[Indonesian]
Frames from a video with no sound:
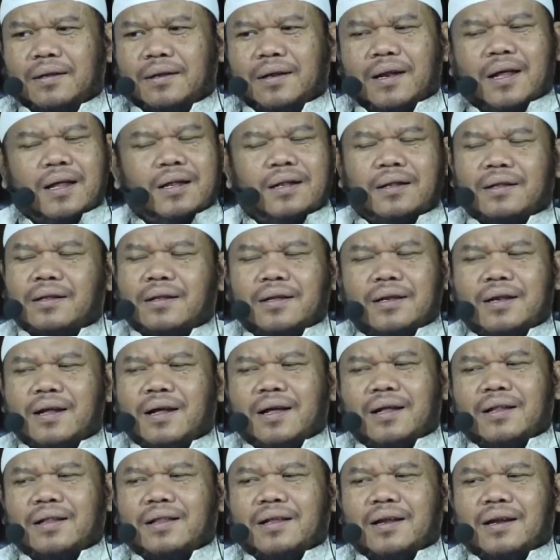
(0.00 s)
Dan
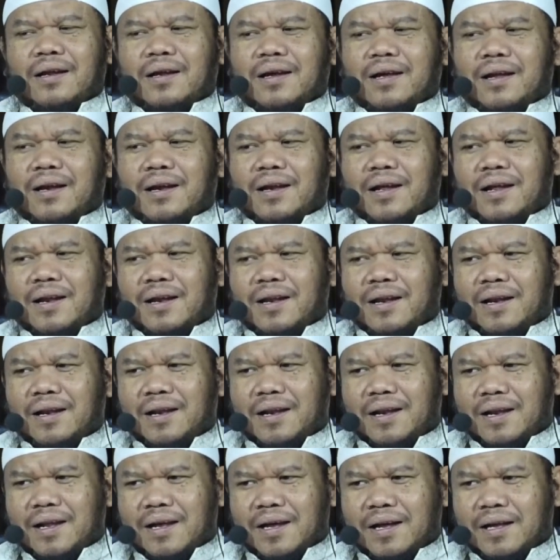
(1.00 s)
tidak terkena
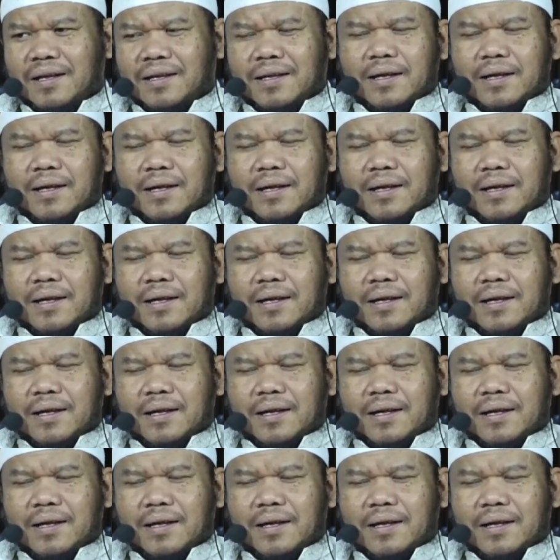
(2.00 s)
denda.